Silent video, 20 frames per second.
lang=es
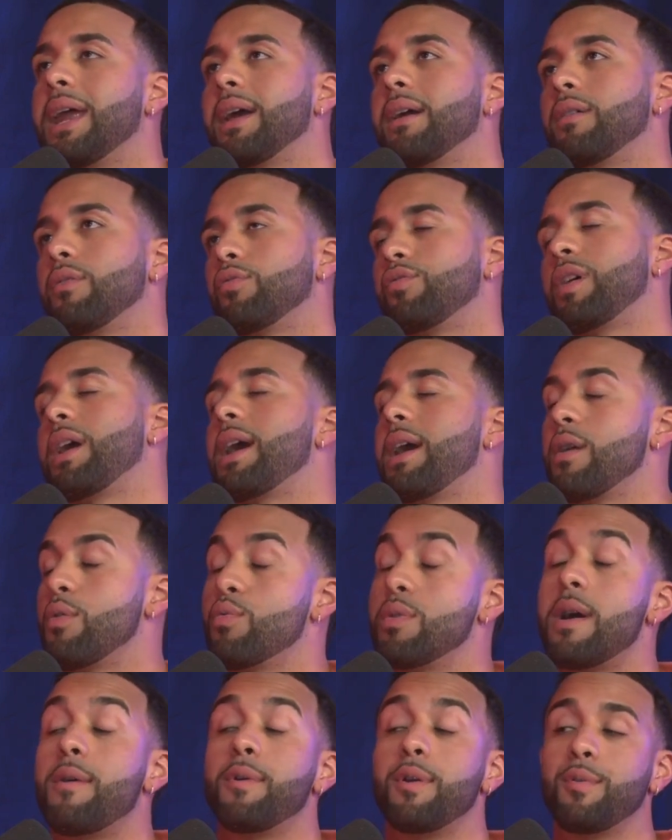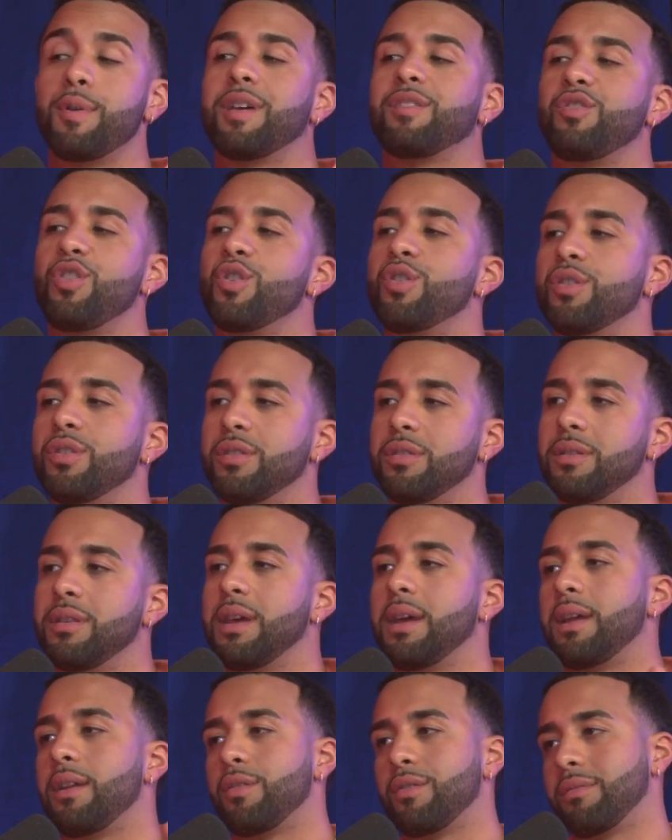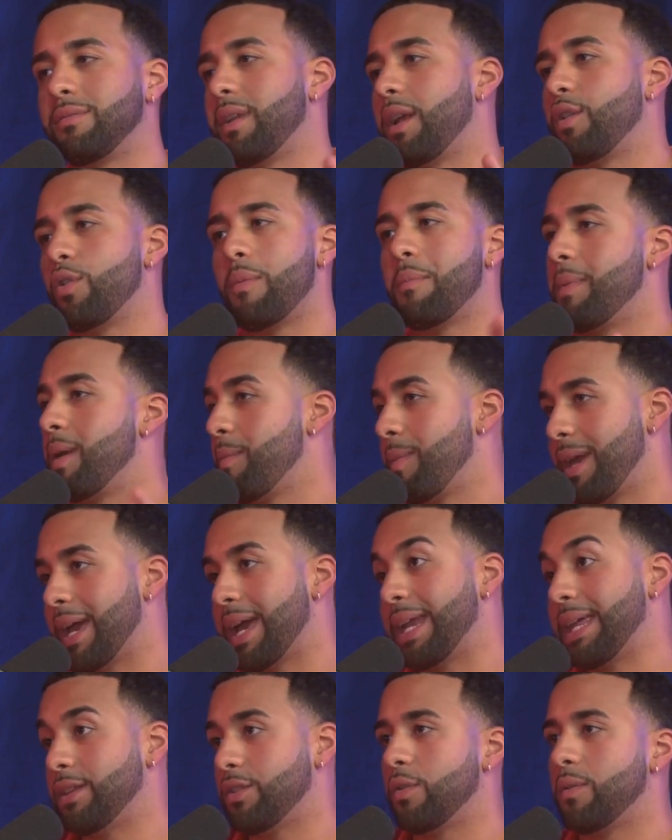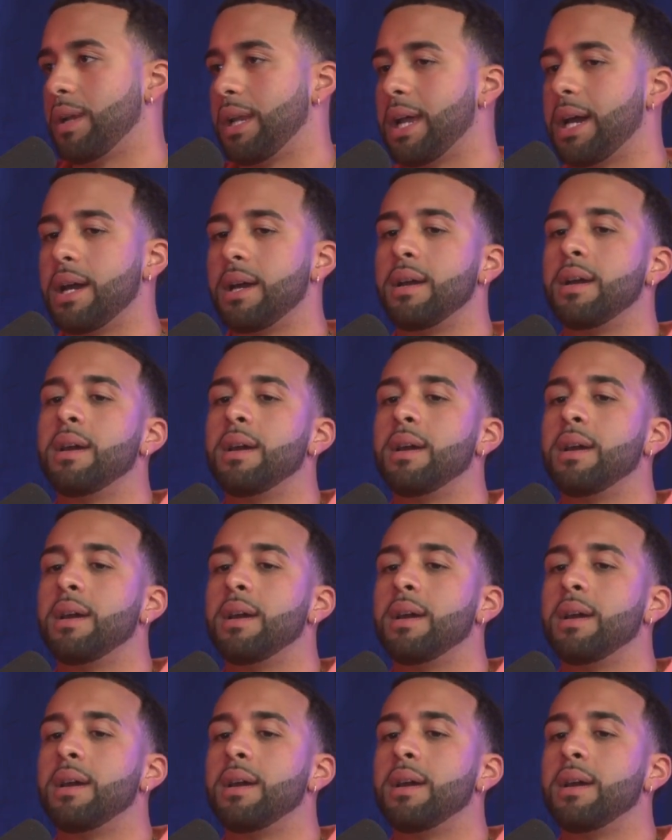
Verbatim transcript: o sea, es una abreviación del nombre Miguelito, ¿verdad?